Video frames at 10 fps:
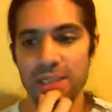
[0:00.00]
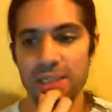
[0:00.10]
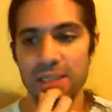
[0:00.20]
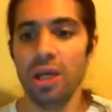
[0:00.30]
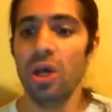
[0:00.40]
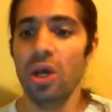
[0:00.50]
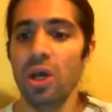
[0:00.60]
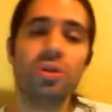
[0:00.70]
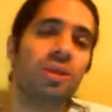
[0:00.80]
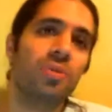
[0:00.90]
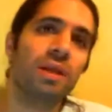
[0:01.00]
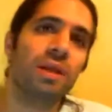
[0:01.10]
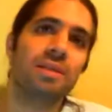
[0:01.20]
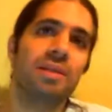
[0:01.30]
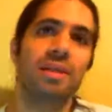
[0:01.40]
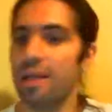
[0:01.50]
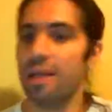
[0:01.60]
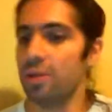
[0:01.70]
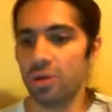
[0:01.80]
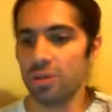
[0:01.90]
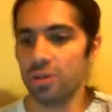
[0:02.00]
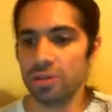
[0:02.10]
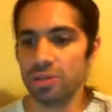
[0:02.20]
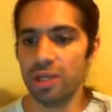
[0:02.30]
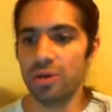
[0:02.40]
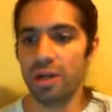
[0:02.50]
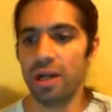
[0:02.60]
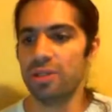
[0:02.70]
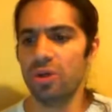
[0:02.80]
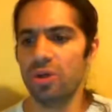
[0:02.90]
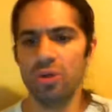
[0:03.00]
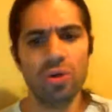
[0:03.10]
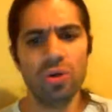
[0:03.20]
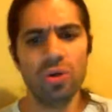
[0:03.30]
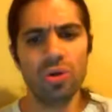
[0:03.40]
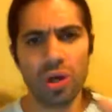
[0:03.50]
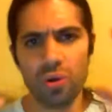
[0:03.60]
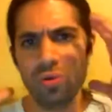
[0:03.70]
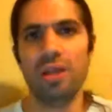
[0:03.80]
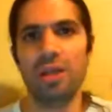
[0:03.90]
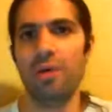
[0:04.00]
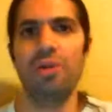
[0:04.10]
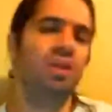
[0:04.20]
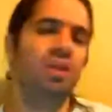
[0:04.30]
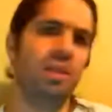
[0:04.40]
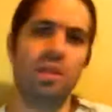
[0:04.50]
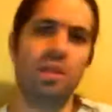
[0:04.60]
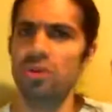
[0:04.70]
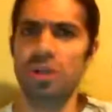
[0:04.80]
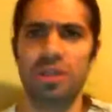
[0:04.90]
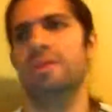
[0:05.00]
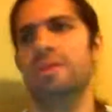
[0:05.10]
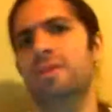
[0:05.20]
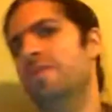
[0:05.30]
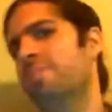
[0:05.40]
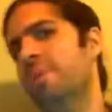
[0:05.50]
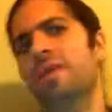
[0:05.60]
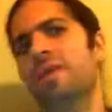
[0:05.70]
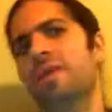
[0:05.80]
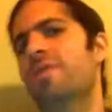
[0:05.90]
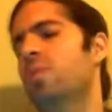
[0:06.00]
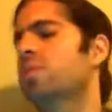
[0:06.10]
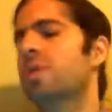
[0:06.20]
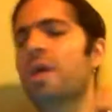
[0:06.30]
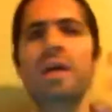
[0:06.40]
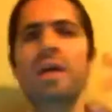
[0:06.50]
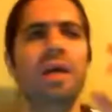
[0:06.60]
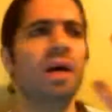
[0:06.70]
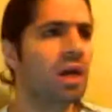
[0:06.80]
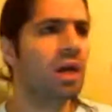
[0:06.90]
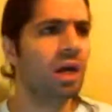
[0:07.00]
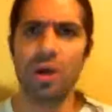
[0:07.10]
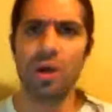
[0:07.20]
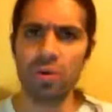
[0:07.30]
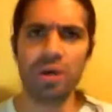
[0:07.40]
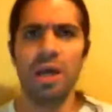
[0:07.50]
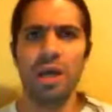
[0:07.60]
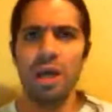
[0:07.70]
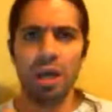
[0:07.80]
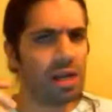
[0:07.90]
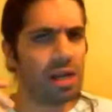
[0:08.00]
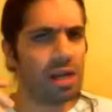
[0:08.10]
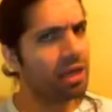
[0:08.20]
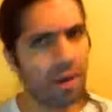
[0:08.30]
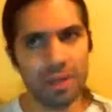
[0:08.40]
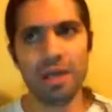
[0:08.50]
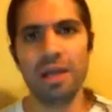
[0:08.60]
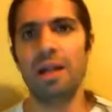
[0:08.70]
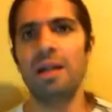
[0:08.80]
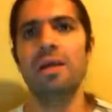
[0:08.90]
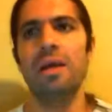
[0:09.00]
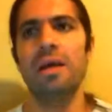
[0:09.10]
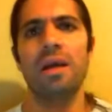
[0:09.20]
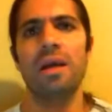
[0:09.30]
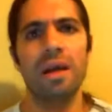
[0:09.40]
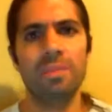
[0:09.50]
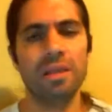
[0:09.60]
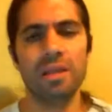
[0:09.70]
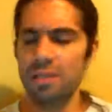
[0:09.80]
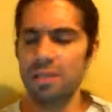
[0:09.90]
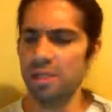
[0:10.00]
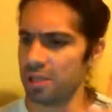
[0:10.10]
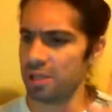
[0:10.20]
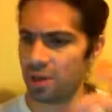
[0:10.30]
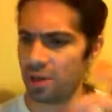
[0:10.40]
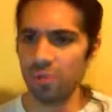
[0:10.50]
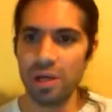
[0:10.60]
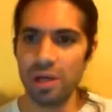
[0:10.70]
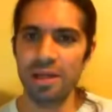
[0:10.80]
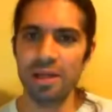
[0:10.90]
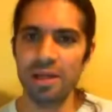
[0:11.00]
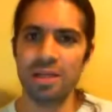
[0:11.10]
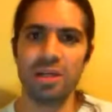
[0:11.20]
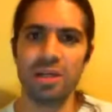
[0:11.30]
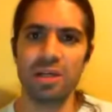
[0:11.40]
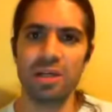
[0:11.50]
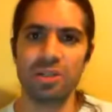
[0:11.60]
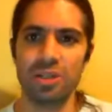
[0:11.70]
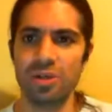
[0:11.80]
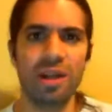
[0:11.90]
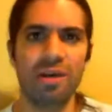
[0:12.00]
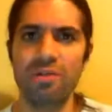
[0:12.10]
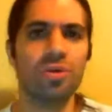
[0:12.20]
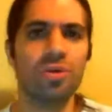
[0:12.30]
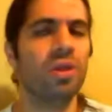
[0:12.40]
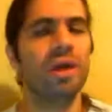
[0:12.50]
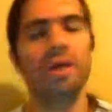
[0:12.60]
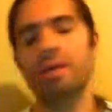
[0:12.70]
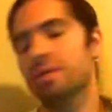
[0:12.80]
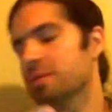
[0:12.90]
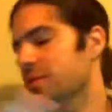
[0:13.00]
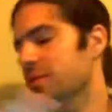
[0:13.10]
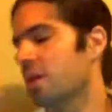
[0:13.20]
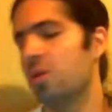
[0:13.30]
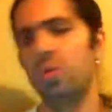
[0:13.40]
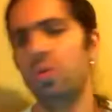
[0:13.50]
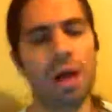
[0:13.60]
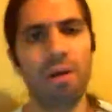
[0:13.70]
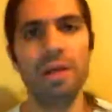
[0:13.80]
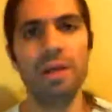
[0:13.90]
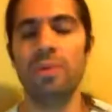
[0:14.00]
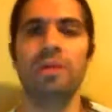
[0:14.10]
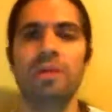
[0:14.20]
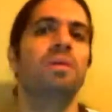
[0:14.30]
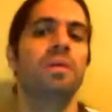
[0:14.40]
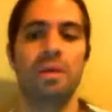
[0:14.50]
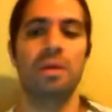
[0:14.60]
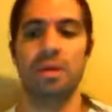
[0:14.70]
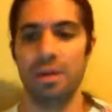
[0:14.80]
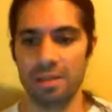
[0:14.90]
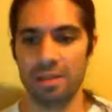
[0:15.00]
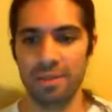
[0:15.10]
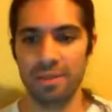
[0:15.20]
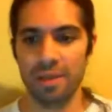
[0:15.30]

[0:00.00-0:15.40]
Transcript: Y otros tantos van a seguir negándolos, ¿sí? Con el clásico, no, no, te juro que esta vez no hice nada, te juro que esta vez entré a la página de Facebook que era, te juro que el link que abrí era el link que realmente decía, te juro que el link ese que llegó de las fotos de nunca lo abrí, bueno, ¿sí?